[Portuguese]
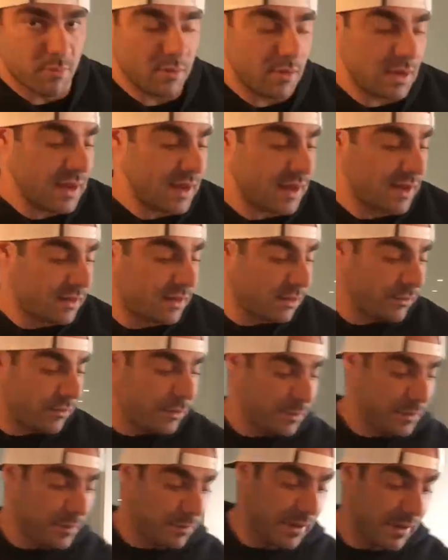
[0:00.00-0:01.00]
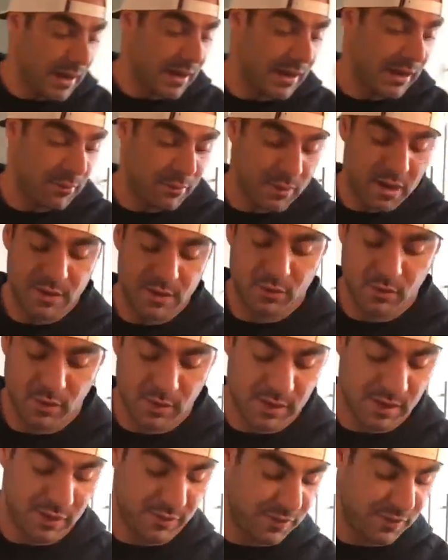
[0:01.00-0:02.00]
Bom galera, então eu vou preparar aqui mais
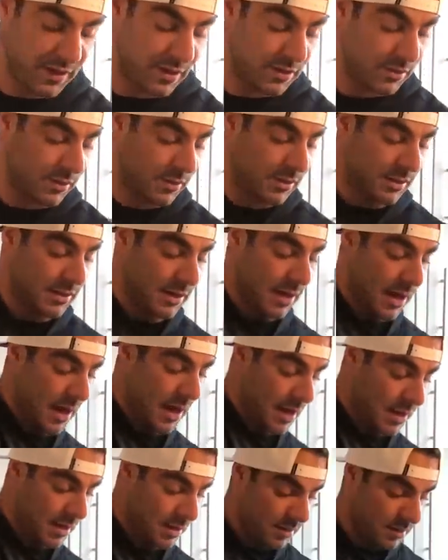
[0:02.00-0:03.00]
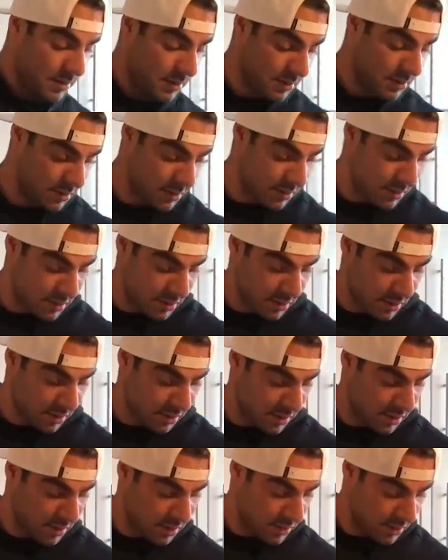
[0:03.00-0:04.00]
duas refeições, tá?
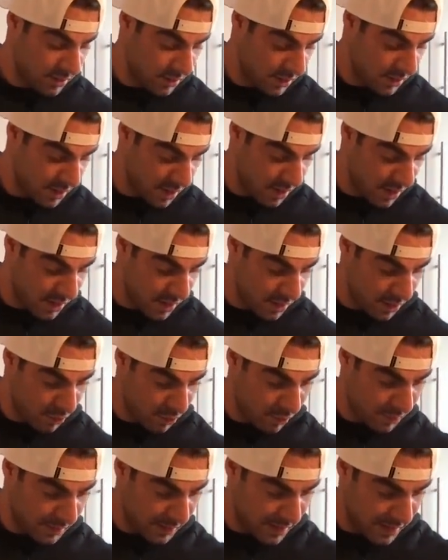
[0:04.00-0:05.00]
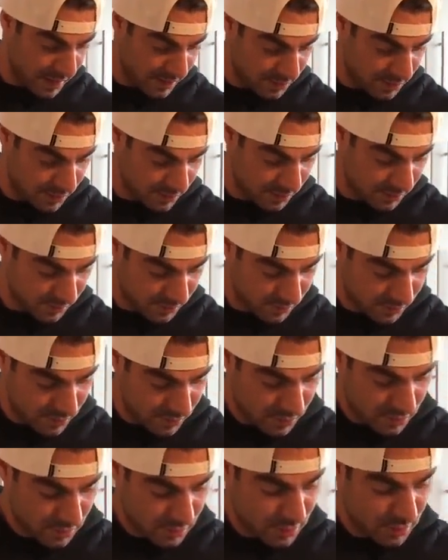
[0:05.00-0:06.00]
Que é omelete.
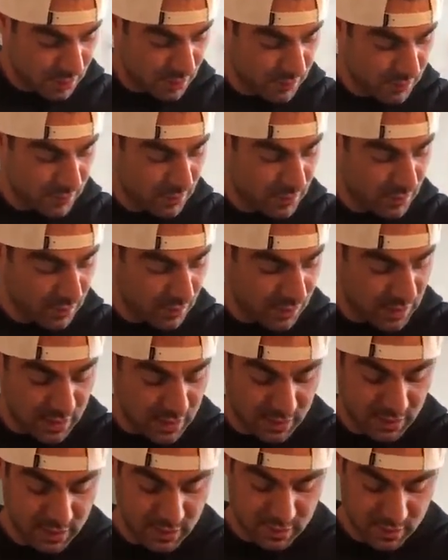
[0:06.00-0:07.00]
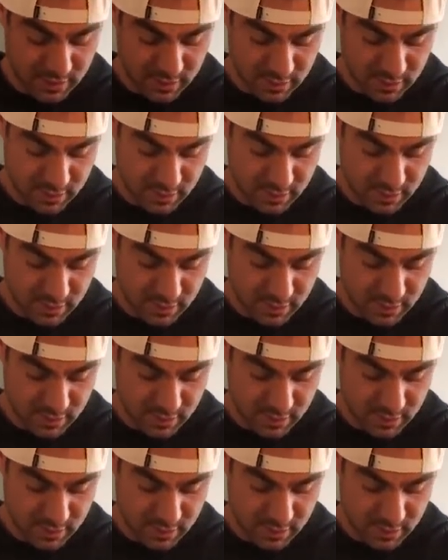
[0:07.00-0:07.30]
Então eu vou colocar aqui